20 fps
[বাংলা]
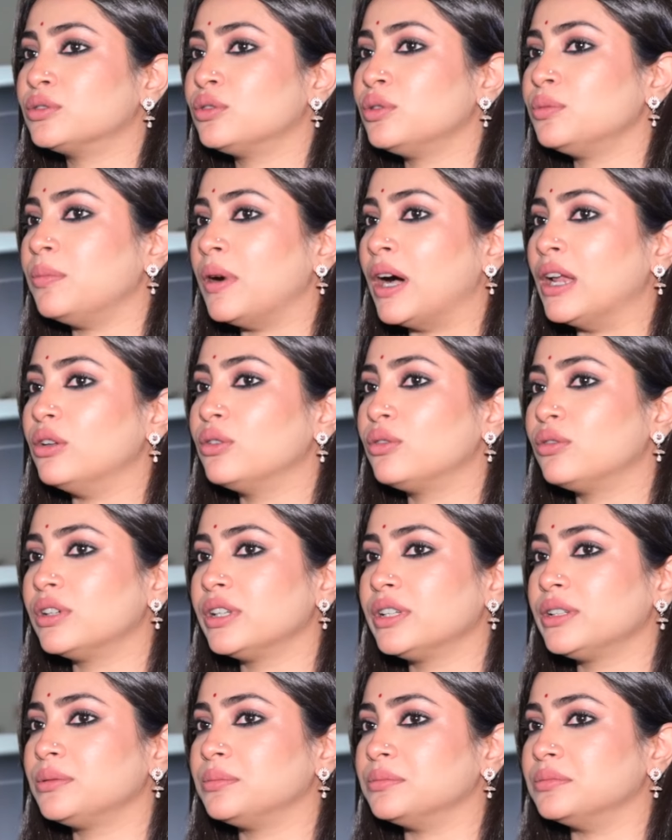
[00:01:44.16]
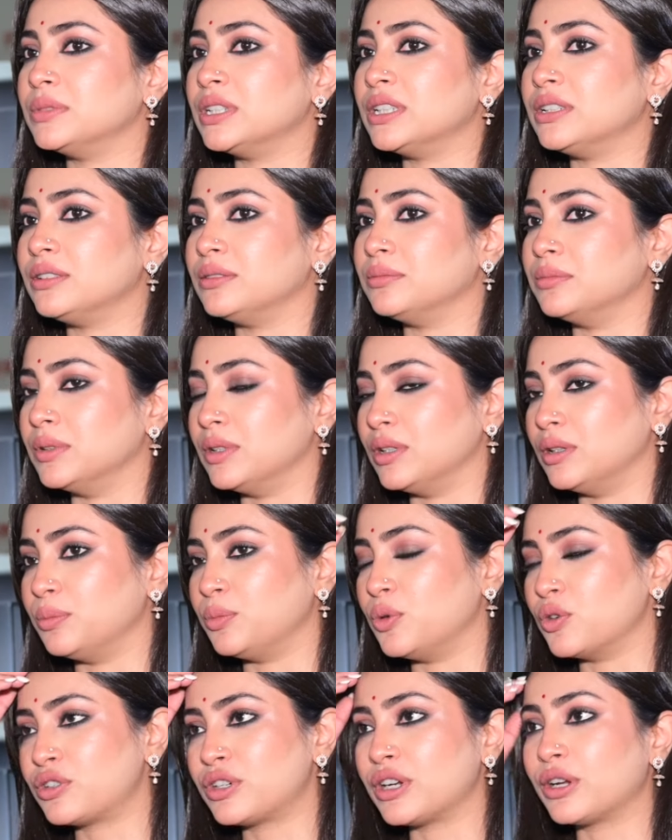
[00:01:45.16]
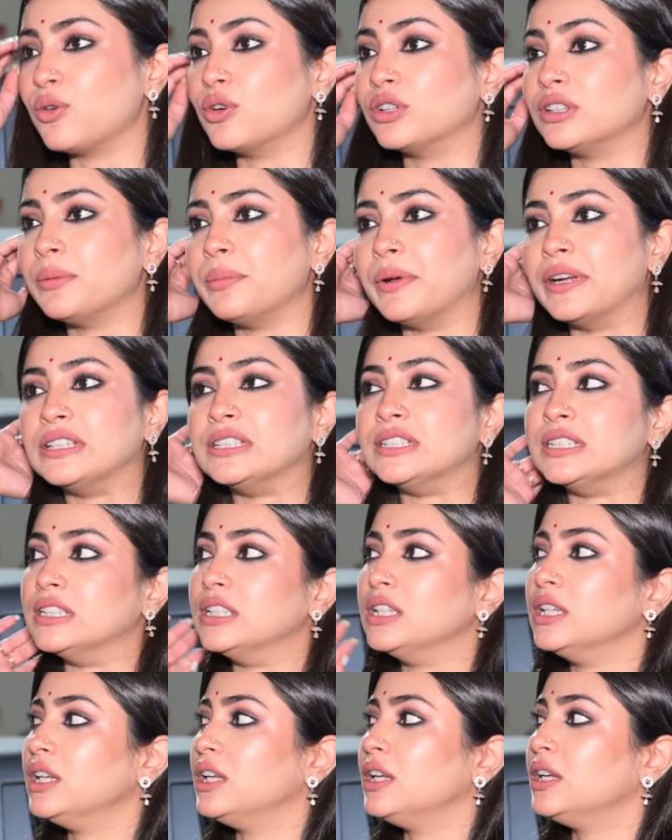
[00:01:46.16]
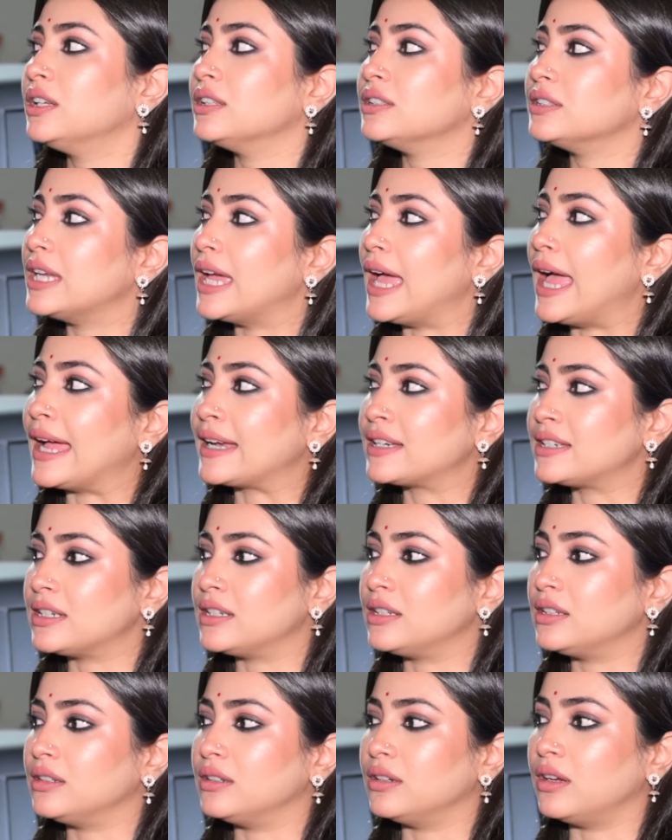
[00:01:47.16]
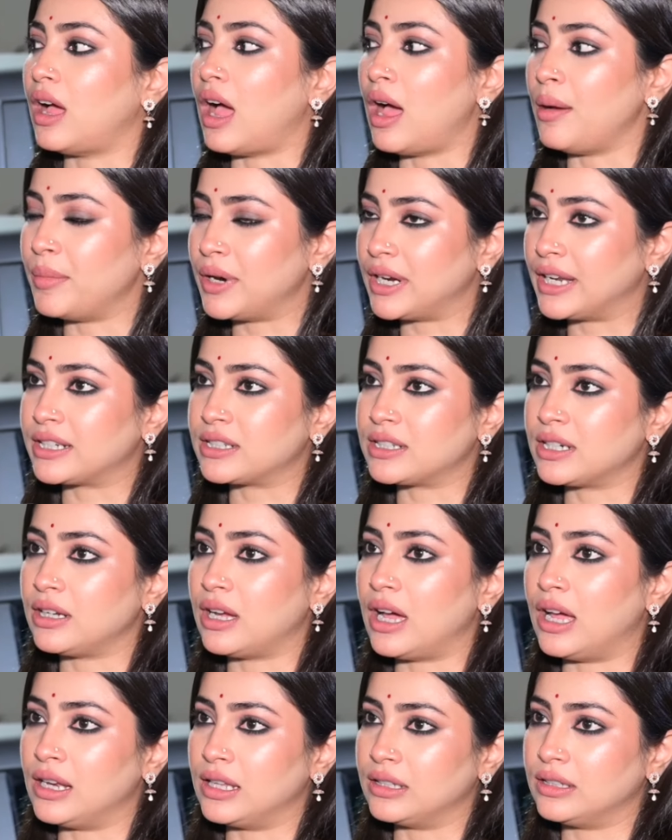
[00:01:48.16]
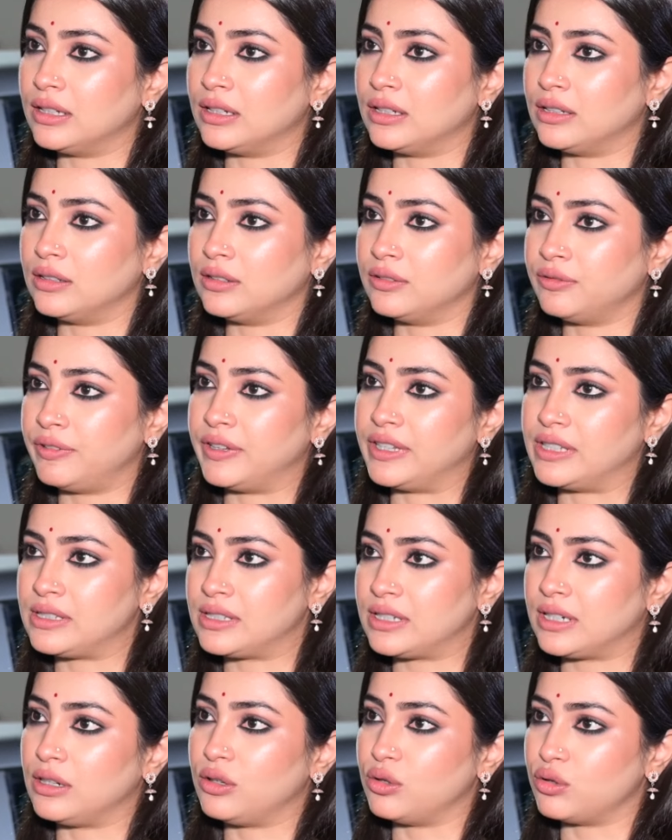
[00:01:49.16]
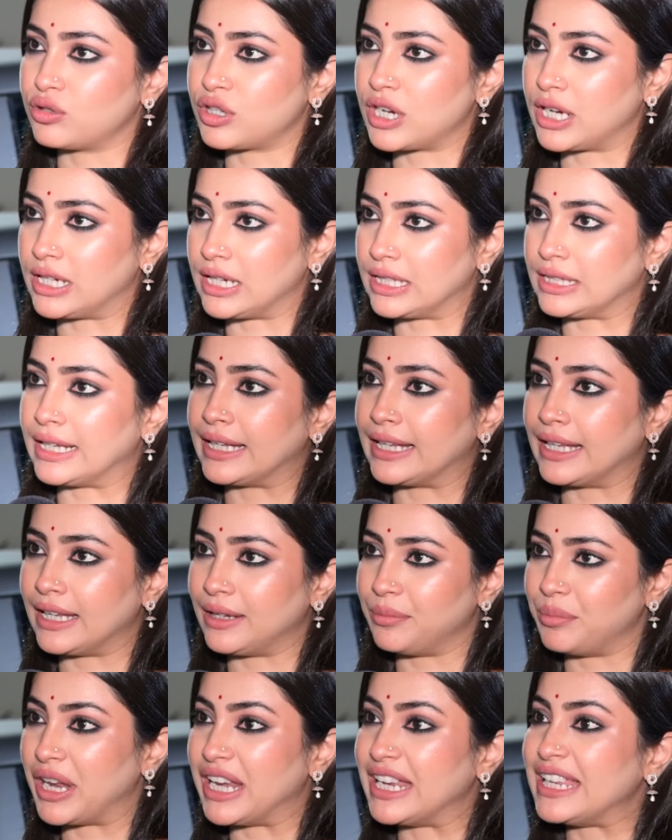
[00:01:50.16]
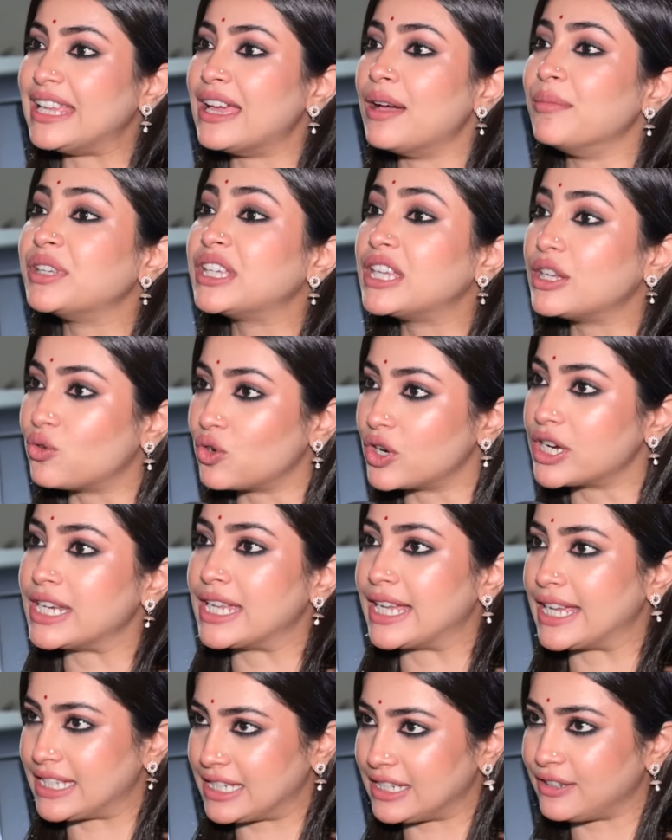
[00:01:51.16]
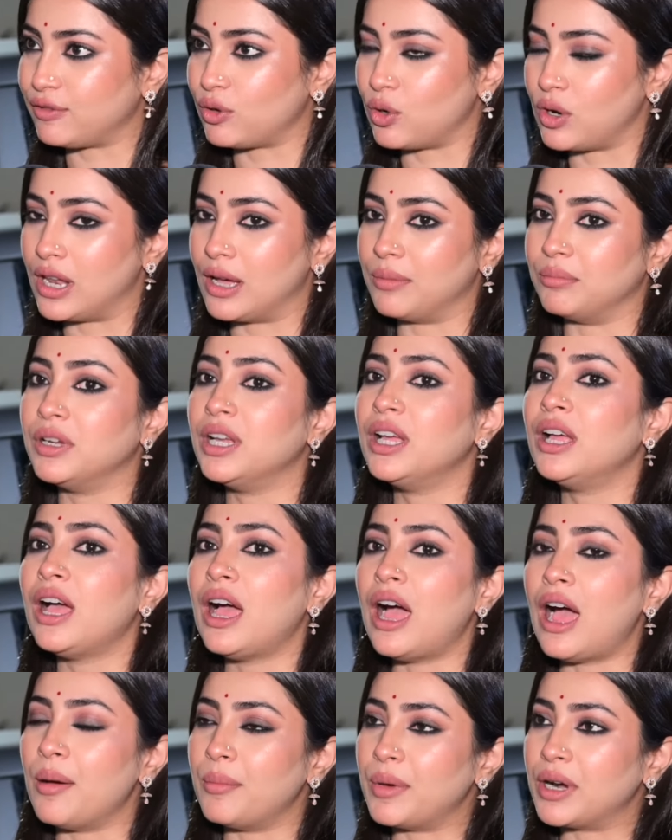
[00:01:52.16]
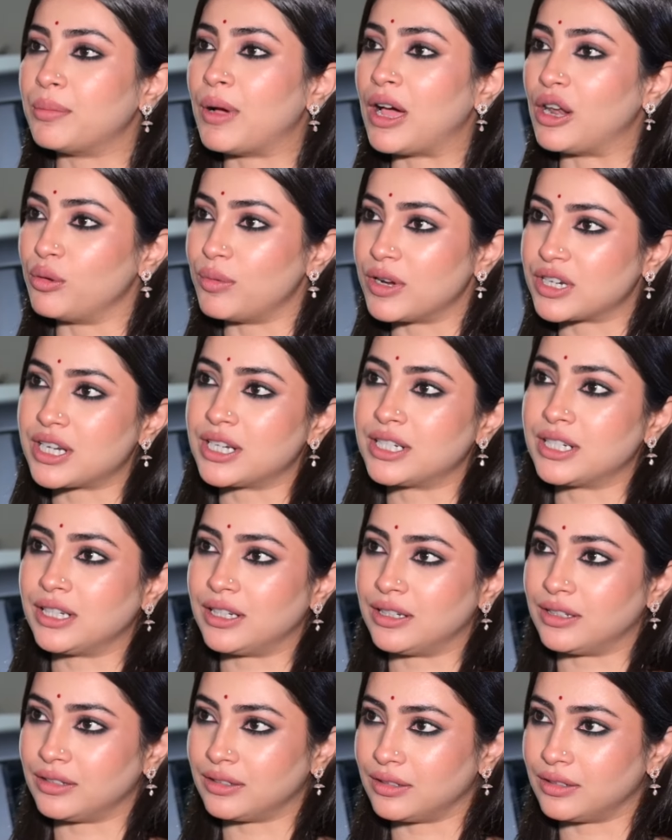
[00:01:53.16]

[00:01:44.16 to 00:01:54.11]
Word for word: খুব ভালো করে মানে পোট্রে করতে পারছি যে একটা আমার একটা আলাদা ফেস ছিল সেটা থেকে বেরিয়ে আমি কি করে নেগেটিভ হলাম আমার ভালোবাসাটা